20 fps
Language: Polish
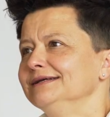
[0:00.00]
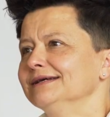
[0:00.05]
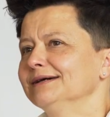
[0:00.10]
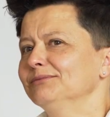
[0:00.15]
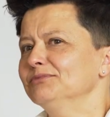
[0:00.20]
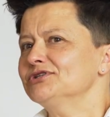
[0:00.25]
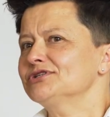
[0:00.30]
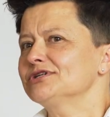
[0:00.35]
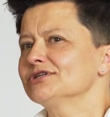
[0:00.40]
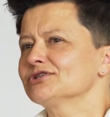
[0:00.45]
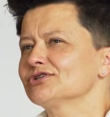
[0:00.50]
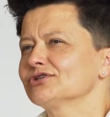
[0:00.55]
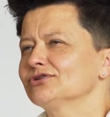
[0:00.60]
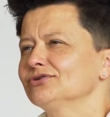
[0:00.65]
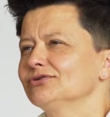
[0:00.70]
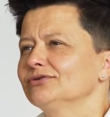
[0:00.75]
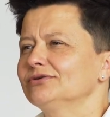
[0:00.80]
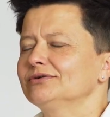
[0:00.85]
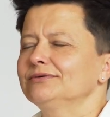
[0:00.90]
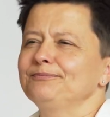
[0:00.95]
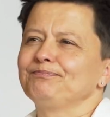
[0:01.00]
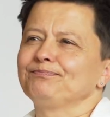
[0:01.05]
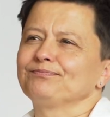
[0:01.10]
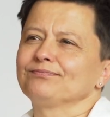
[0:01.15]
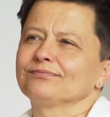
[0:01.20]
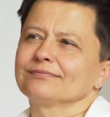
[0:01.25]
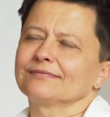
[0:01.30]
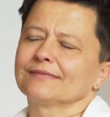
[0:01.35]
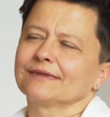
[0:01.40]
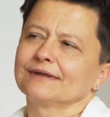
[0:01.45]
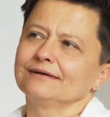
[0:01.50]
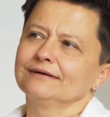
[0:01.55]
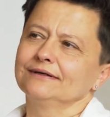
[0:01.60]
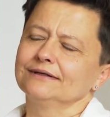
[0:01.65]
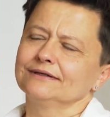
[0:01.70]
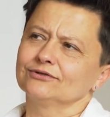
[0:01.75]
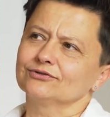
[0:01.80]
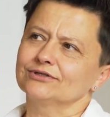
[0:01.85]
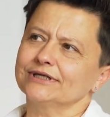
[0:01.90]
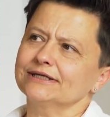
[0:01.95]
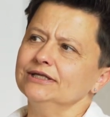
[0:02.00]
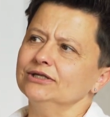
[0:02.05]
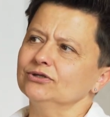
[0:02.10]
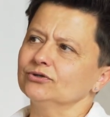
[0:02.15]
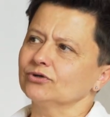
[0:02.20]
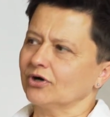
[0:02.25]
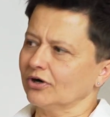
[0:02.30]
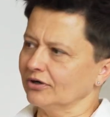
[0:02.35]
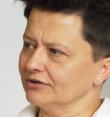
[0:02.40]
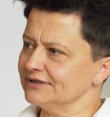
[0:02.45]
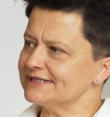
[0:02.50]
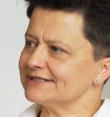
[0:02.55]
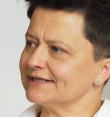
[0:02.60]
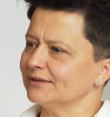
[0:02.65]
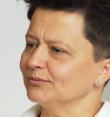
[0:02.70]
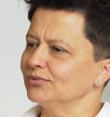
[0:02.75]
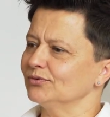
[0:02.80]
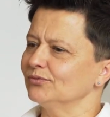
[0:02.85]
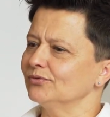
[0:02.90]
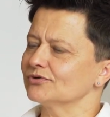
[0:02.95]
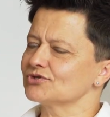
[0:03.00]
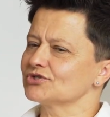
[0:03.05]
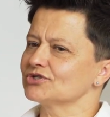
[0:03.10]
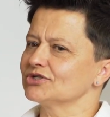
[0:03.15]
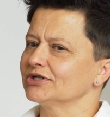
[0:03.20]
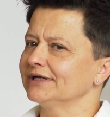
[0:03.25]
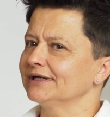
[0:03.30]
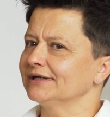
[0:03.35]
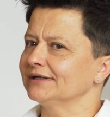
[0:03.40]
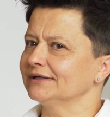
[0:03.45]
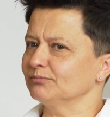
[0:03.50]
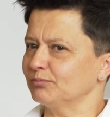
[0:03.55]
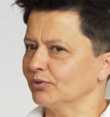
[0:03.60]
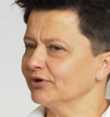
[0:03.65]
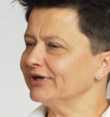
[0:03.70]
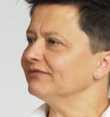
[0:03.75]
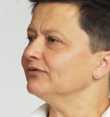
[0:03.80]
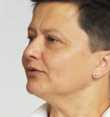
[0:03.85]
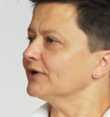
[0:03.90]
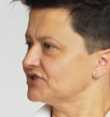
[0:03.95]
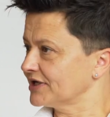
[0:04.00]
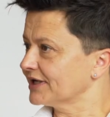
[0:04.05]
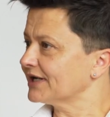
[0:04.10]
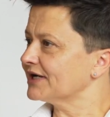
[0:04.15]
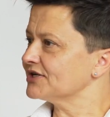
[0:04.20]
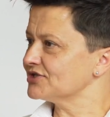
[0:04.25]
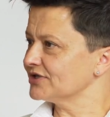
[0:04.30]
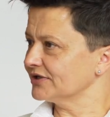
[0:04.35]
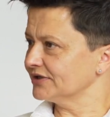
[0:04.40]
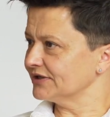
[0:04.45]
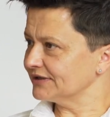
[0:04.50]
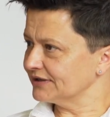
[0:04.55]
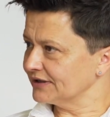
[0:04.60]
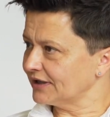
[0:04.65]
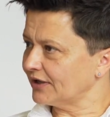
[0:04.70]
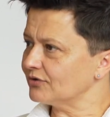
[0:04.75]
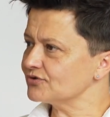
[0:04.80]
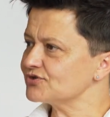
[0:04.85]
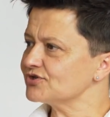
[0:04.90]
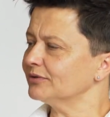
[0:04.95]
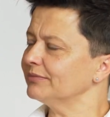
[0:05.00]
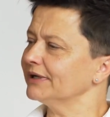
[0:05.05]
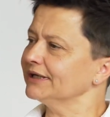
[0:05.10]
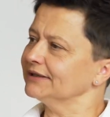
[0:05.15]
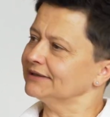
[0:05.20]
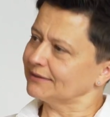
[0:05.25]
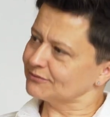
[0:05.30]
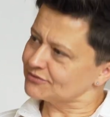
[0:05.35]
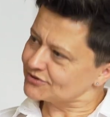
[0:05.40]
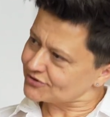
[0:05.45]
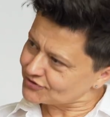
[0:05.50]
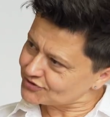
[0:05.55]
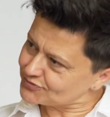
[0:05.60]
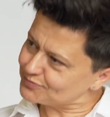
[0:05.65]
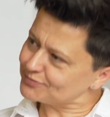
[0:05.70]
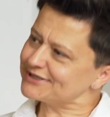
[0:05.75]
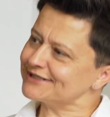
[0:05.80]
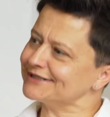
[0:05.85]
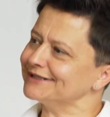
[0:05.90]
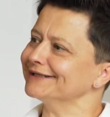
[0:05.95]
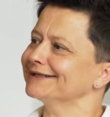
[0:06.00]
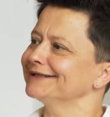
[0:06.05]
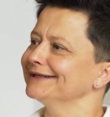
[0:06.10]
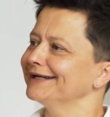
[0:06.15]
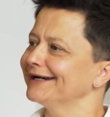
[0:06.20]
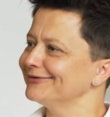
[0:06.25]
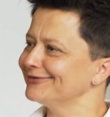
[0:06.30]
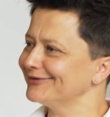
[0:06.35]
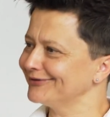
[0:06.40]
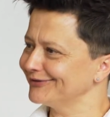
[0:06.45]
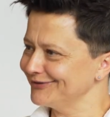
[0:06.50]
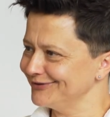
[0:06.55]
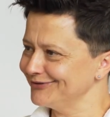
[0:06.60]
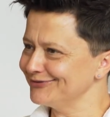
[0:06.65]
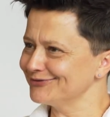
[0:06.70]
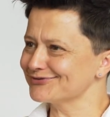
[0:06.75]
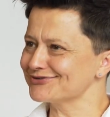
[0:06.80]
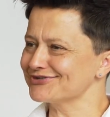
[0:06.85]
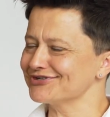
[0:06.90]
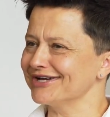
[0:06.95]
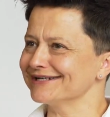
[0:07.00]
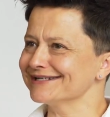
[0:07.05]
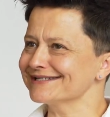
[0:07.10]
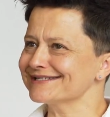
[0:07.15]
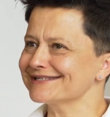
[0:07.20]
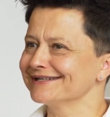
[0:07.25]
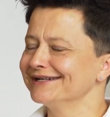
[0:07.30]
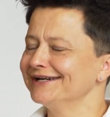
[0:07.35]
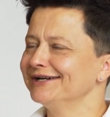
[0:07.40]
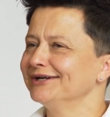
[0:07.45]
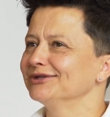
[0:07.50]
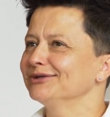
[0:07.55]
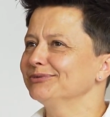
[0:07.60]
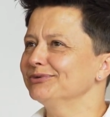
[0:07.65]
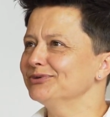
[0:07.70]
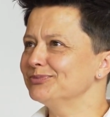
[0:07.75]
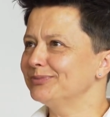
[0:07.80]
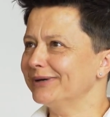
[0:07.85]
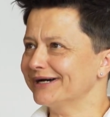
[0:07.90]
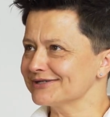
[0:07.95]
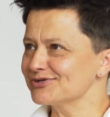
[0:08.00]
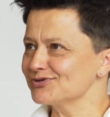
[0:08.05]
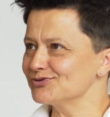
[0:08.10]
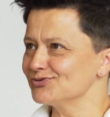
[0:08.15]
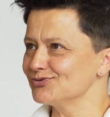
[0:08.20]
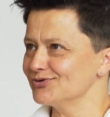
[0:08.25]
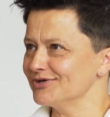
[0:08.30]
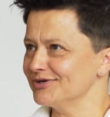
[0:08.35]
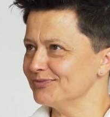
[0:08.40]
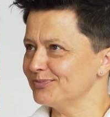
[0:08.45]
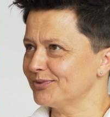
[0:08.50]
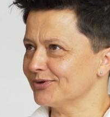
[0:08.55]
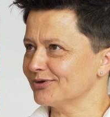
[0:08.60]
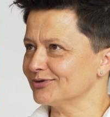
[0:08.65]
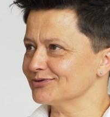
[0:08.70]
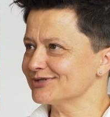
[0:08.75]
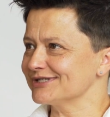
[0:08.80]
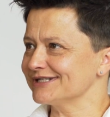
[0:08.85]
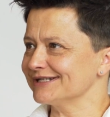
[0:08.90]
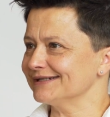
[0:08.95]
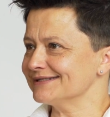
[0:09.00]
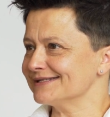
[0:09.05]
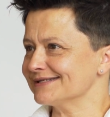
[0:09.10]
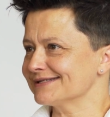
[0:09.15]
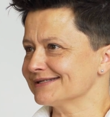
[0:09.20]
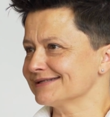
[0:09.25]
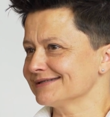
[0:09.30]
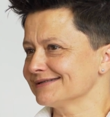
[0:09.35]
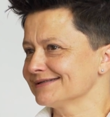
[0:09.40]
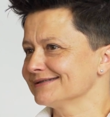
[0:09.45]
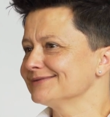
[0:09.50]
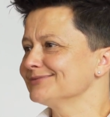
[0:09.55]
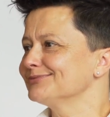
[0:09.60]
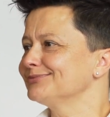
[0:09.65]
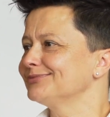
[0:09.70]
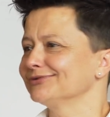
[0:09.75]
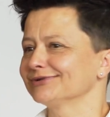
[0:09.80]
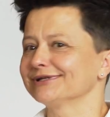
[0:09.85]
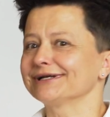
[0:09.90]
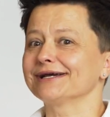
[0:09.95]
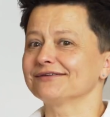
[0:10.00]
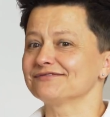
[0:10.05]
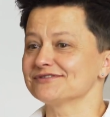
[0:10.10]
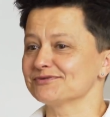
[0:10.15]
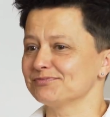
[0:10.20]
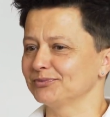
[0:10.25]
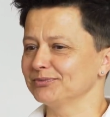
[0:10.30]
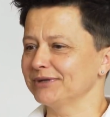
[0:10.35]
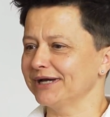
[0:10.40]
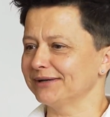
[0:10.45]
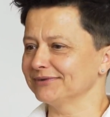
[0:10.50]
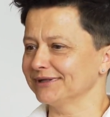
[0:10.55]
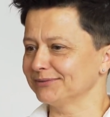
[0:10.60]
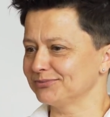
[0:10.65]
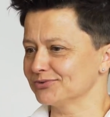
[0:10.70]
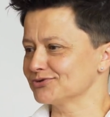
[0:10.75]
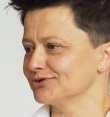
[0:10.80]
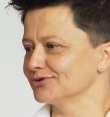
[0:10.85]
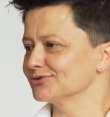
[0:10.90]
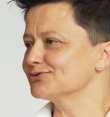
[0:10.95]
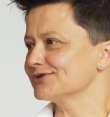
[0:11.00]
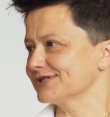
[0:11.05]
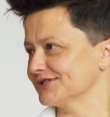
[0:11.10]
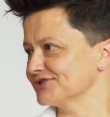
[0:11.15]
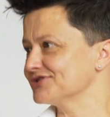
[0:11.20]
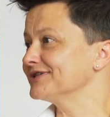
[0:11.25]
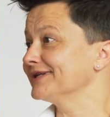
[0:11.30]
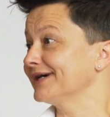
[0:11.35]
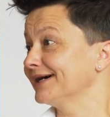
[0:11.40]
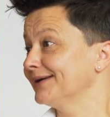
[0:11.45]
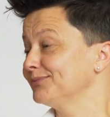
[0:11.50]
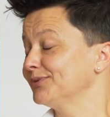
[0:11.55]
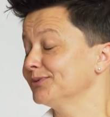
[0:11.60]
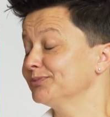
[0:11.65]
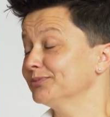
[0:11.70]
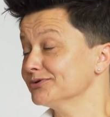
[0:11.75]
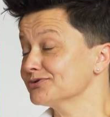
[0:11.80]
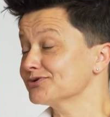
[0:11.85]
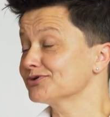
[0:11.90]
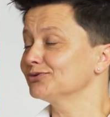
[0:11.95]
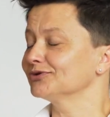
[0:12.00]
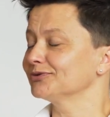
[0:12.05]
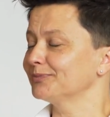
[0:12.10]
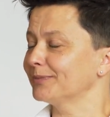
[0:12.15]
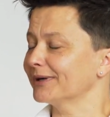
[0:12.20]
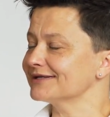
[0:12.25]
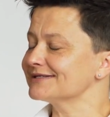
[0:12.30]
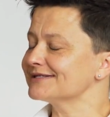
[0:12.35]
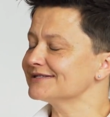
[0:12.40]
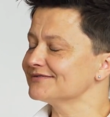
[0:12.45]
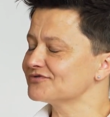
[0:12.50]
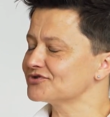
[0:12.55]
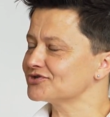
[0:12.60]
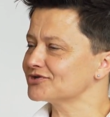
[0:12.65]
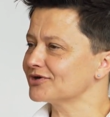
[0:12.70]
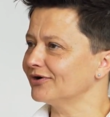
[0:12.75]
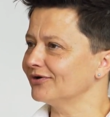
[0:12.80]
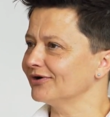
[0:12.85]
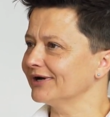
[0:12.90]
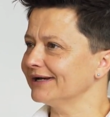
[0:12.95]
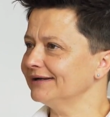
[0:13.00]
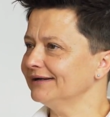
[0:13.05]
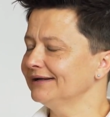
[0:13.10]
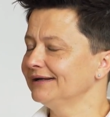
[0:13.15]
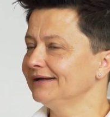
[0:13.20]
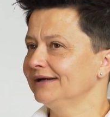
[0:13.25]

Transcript: ja myślę, że to to tak nie do końca było, że pojawiła się jakaś jedna osoba i tam coś stryknęło i już jest. To był bardzo długi proces, y, bo tak jak wspomniałam na początku, zaczynałam po prostu od pracy w szkole.